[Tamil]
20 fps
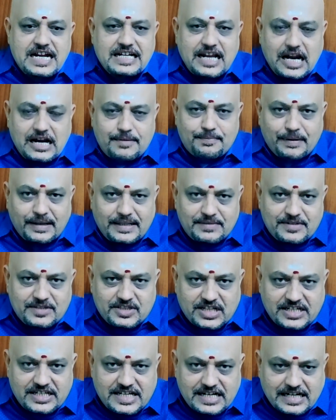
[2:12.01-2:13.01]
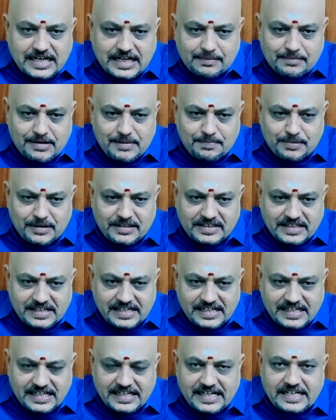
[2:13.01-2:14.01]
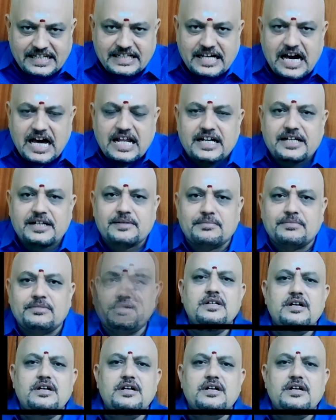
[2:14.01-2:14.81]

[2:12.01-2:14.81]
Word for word: நான் பதிவு செய்ய கடமைப்பட்டிருக்கிறேன் காரணம்